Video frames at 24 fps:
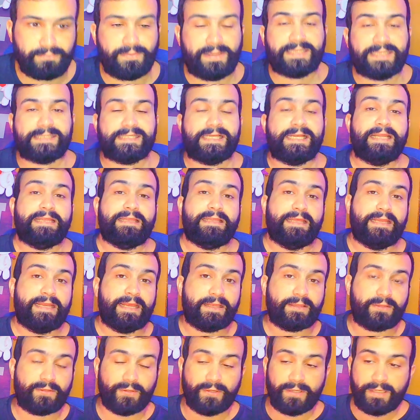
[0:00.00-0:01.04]
Para hacerlo en
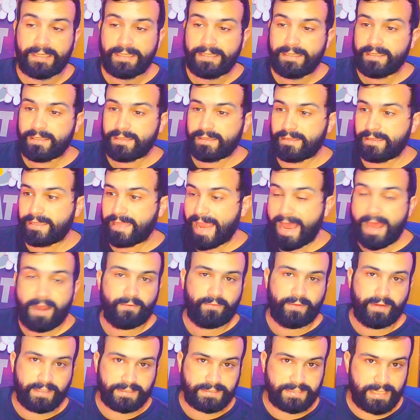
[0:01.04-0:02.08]
directo de
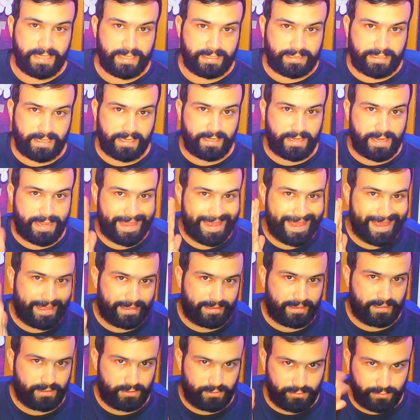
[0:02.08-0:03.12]
Halloween. Así que estén
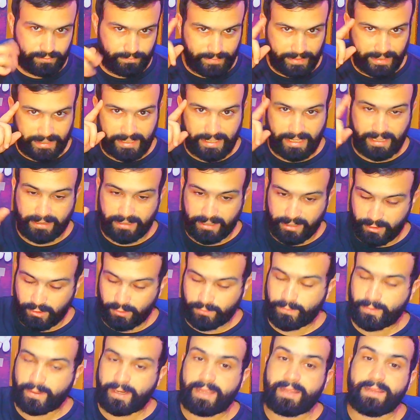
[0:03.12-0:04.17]
atentos, pendientitos
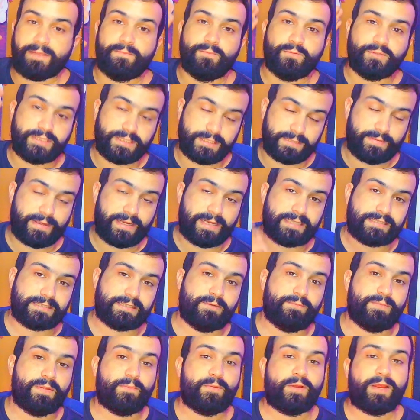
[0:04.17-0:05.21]
por ahí. Muchísimas gracias a
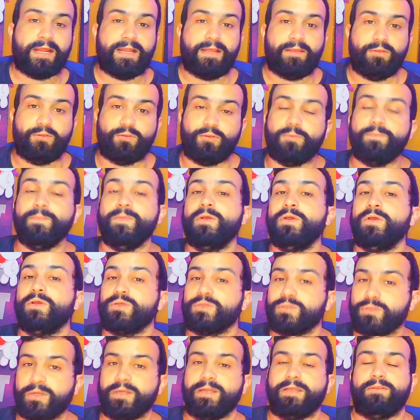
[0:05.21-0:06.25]
los miembros de cada YouTube,
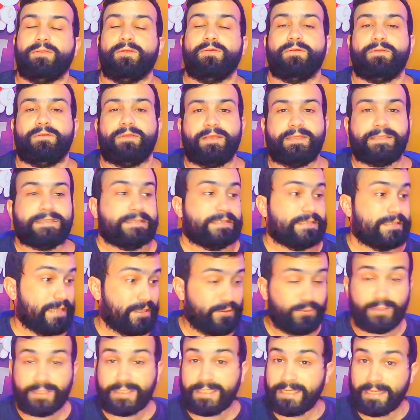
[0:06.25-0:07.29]
suscriptores de
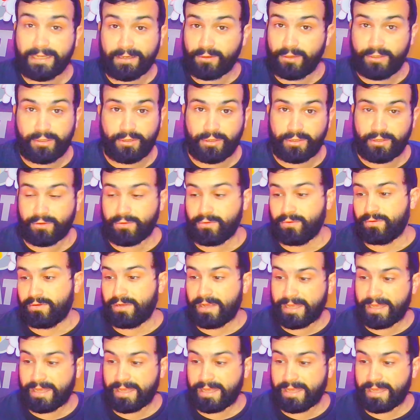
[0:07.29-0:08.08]
Twitch y Ricolino Discord.